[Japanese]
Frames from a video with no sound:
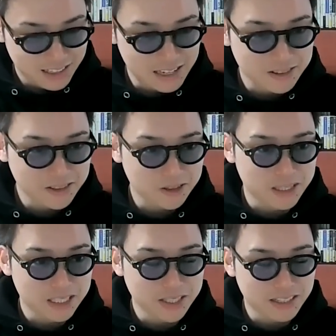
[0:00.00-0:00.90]
逆に言う
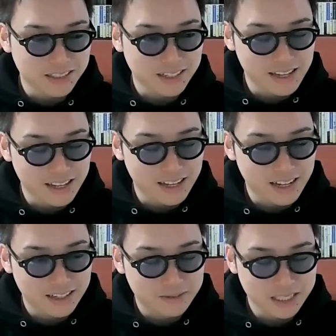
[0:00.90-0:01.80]
と真面目さだ
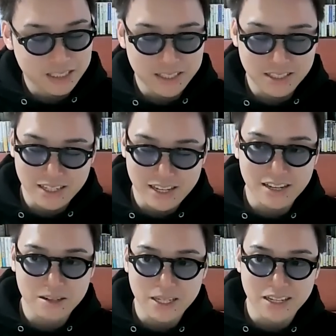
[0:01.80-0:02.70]
け、真面目ささ
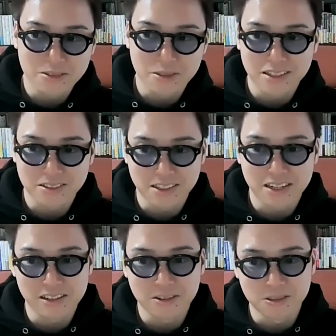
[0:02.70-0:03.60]
えあれば、あとはなんとか
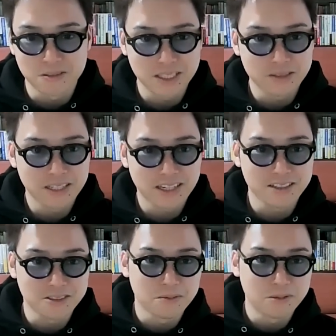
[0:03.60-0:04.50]
なるけど、真面目じゃ
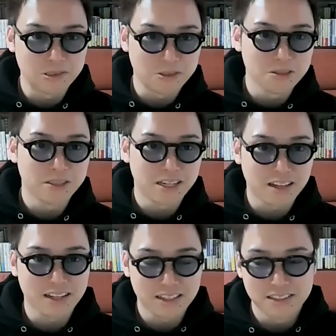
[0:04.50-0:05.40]
ない人はもうどうにもな
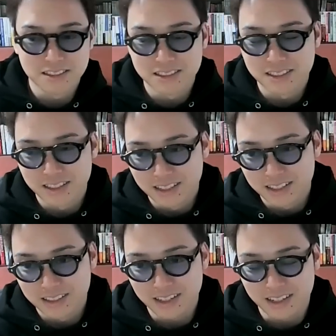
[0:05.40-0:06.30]
らない。
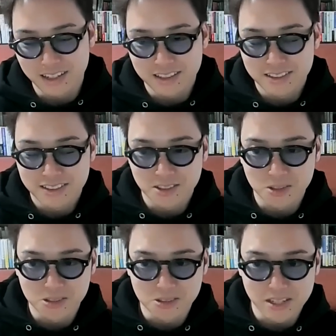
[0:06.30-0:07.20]
だから、そ
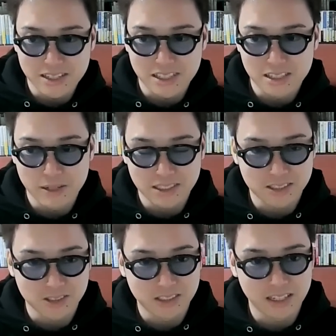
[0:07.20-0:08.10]
れこそライティングめっ
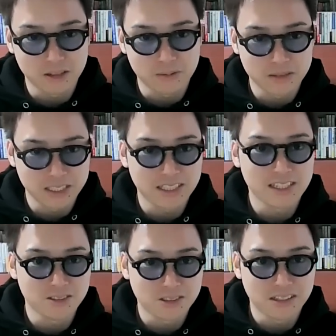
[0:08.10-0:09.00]
ちゃ上手だけど真面目じゃ
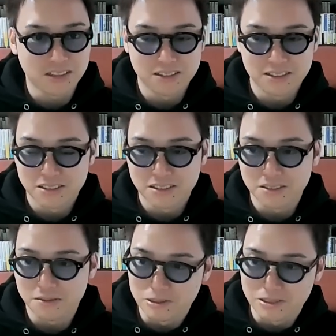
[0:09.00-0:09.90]
ない人とか、
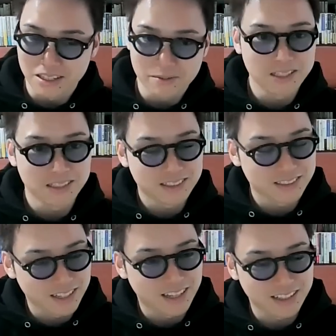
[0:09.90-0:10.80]
もうダメで
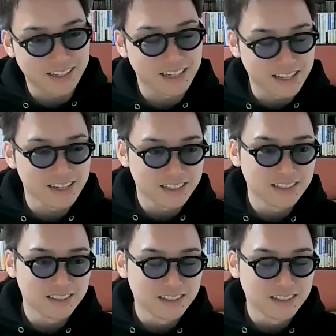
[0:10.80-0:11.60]
すね。働けない。